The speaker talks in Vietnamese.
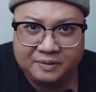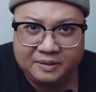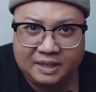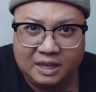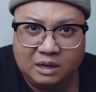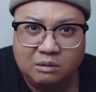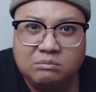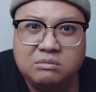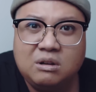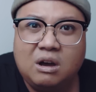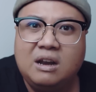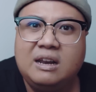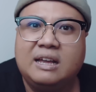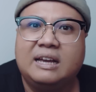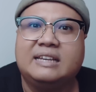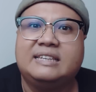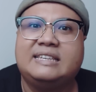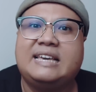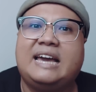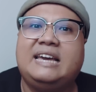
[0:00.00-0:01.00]
thì lúc đó
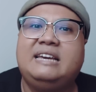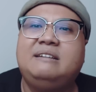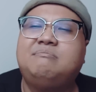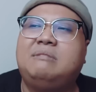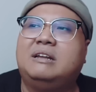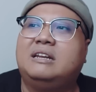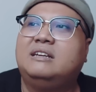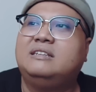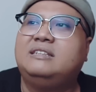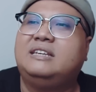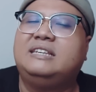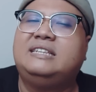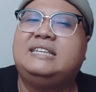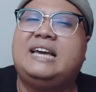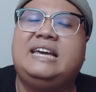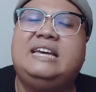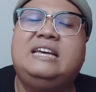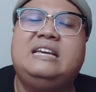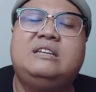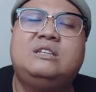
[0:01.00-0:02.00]
là cháy mà nó chỉ
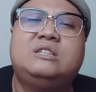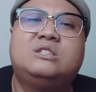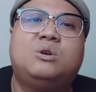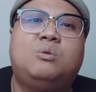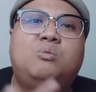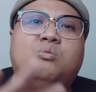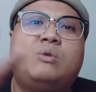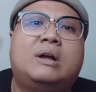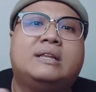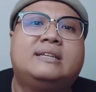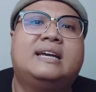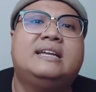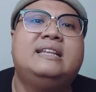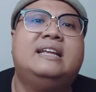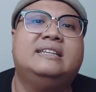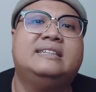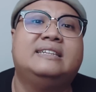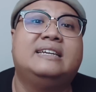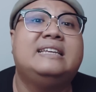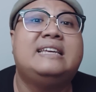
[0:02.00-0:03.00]
cháy xung quanh cái
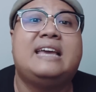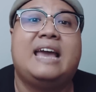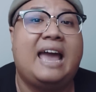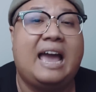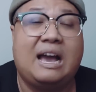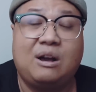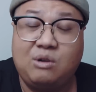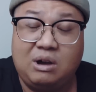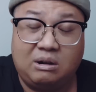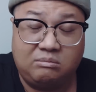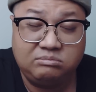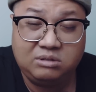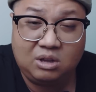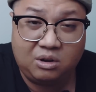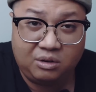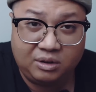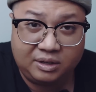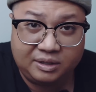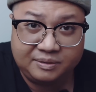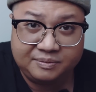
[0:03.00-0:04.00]
đình cái nhà của ổng
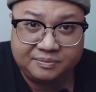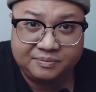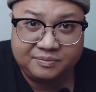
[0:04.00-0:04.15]
thôi